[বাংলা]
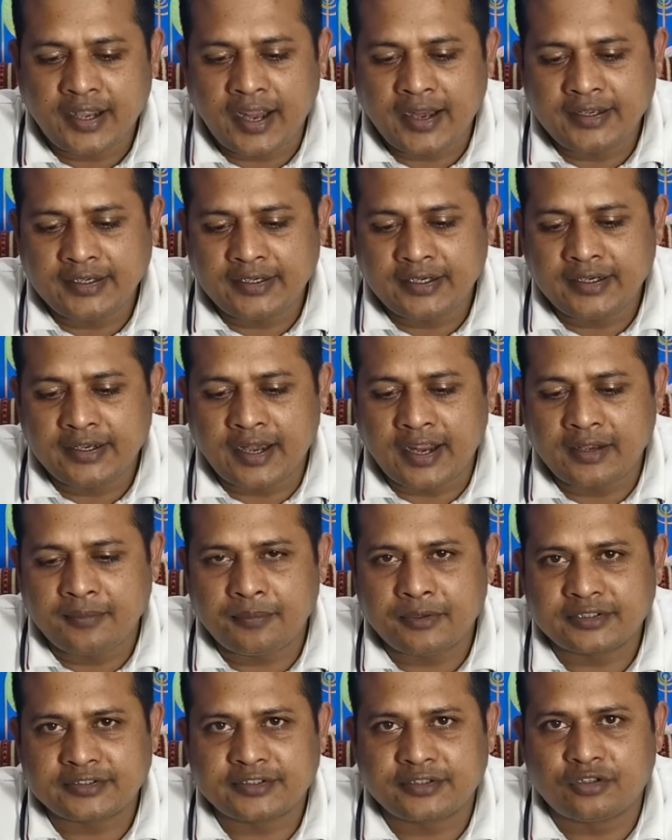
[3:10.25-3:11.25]
নাইনটি
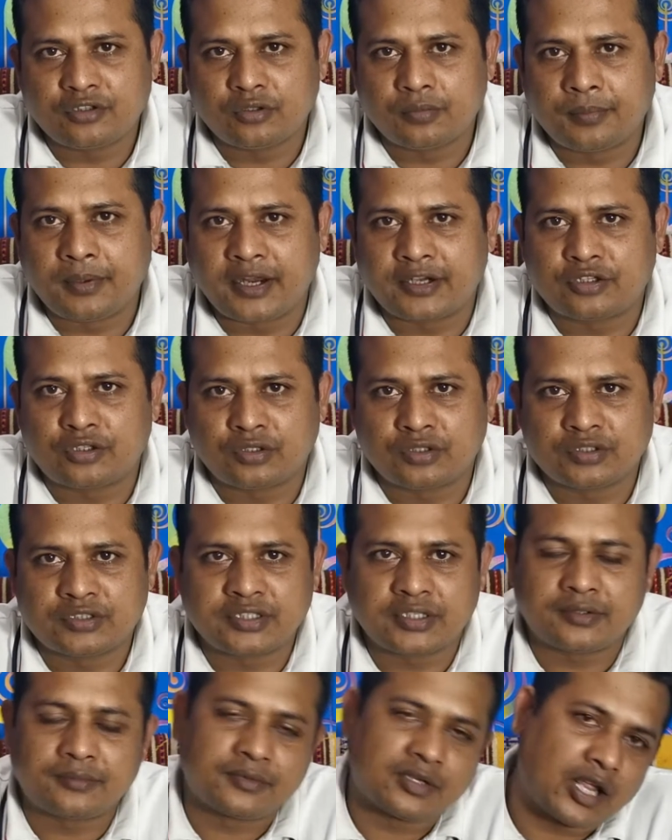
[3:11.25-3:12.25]
নাইন পার্সেন্ট লোক ব্যর্থ
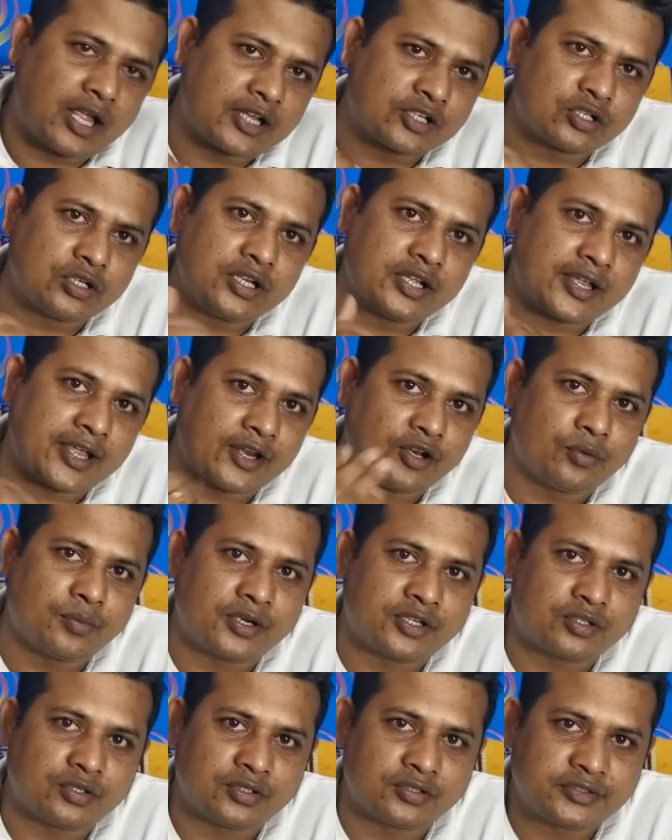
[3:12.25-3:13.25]
হচ্ছেন আসলে কেন
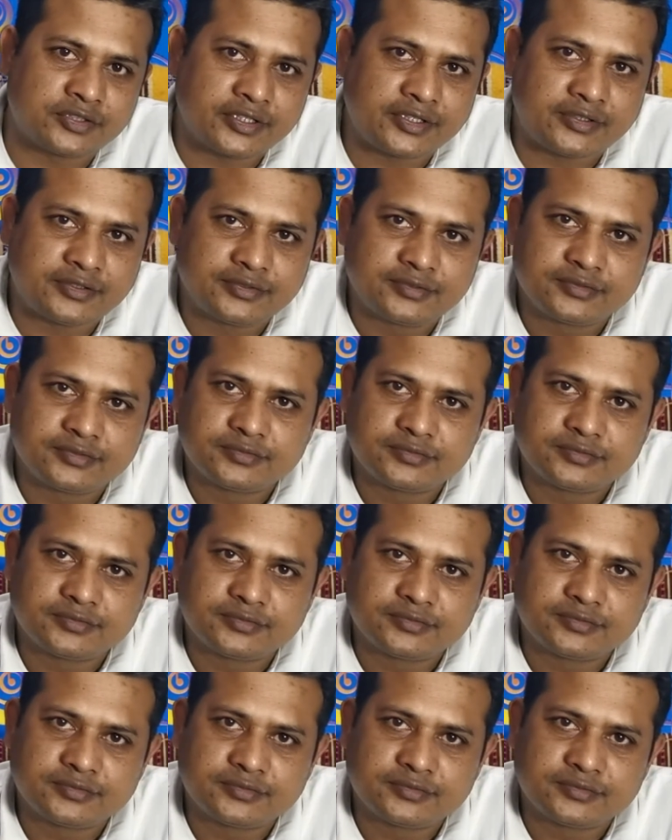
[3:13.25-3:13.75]
ব্যর্থ হচ্ছেন